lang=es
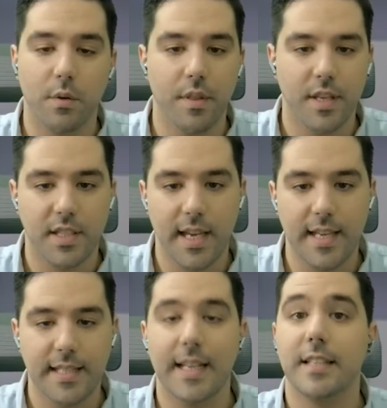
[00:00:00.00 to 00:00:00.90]

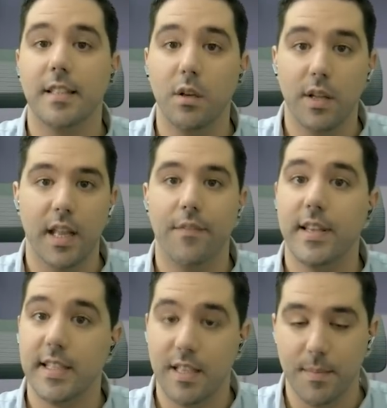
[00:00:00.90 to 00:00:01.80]
C6, al estilo de la
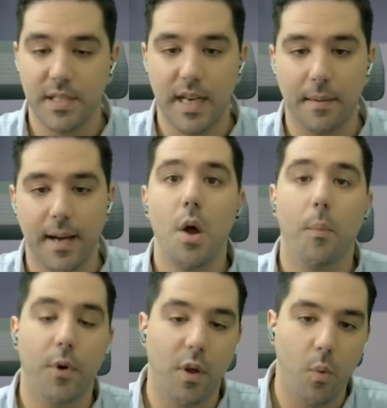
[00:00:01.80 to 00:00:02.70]
defensa semislava
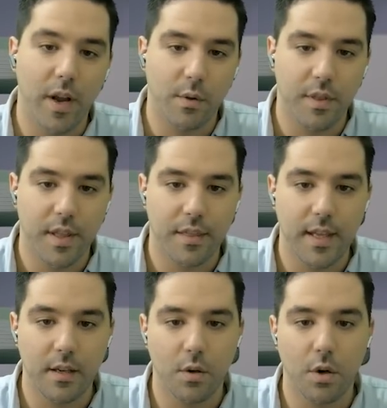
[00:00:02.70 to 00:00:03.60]
puede jugar con
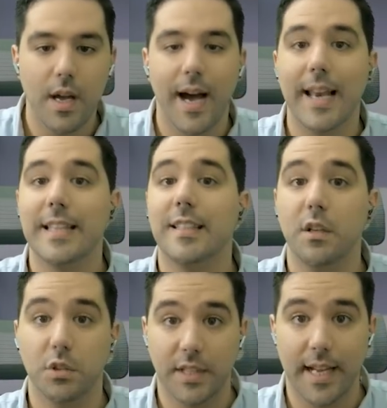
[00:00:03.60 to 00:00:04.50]
C5, al
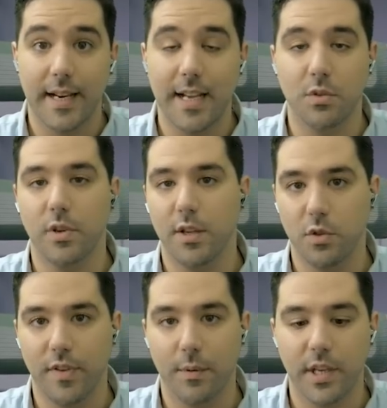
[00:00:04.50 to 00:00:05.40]
estilo es una de
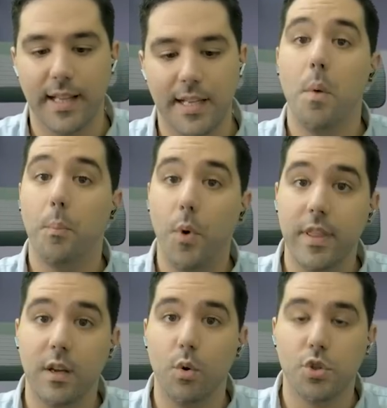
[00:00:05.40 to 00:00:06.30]
sus favoritas,
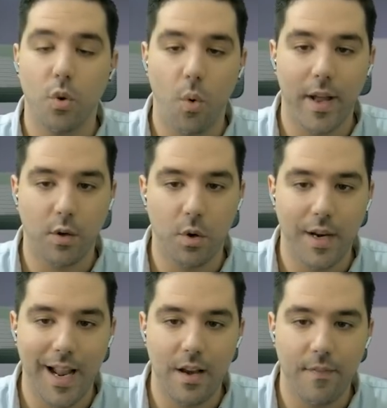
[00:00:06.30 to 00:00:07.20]
puede incluso jugar
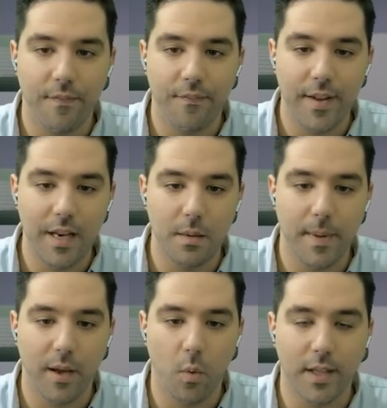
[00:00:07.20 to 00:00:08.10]
con alfil
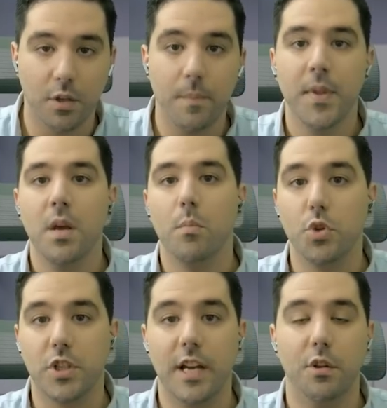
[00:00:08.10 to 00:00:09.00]
B4,
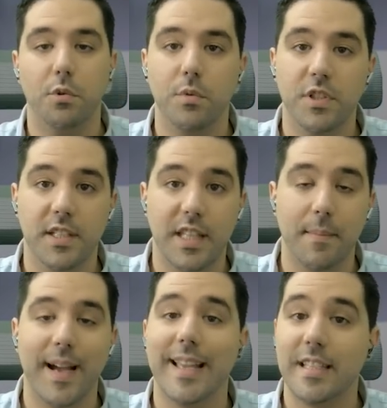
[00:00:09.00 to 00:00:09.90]
buscando un
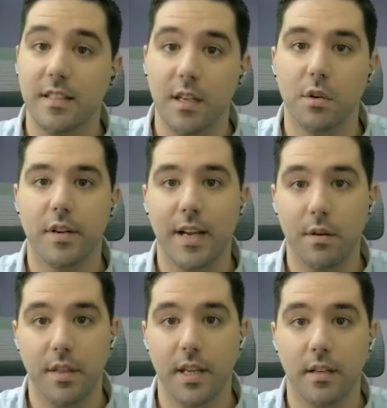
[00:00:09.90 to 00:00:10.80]
sistema estilo
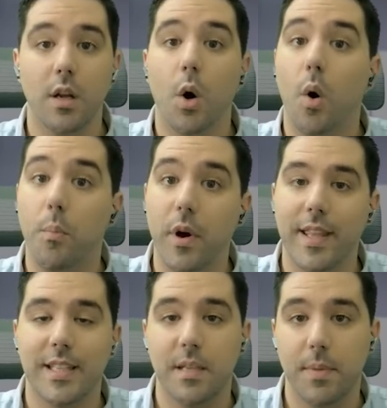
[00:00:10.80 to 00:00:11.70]
ragocín o
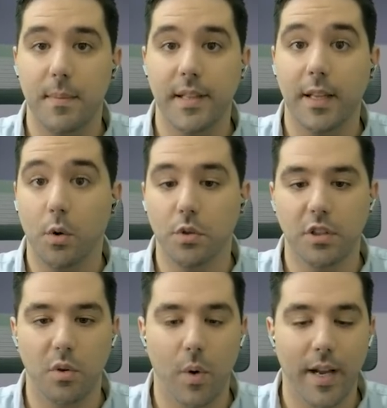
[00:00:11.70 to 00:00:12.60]
puede simplemente
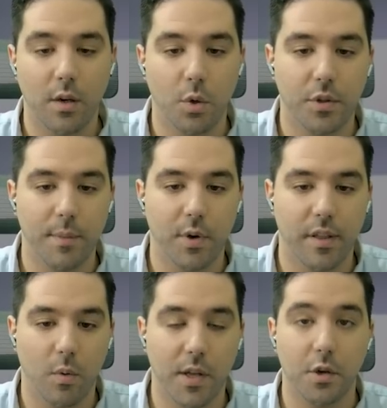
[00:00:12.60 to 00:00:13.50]
continuar con D por
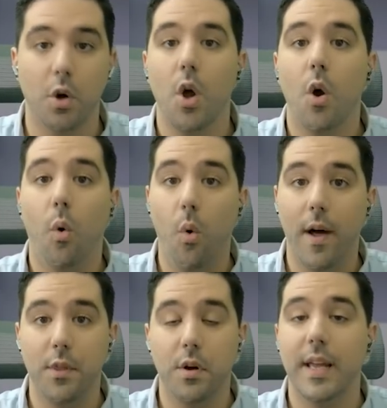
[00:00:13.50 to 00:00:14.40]
C4,
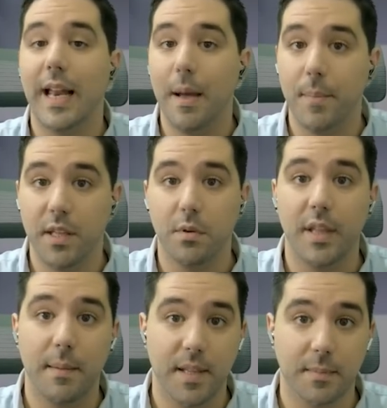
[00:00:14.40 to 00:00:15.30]
jugando el gambito de
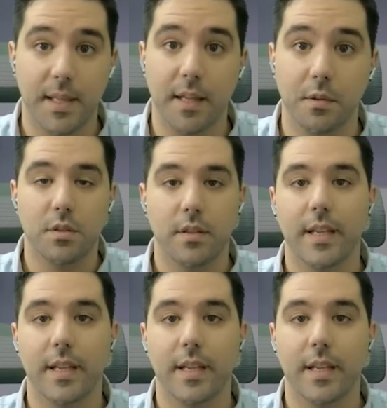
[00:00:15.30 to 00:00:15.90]
dama aceptado.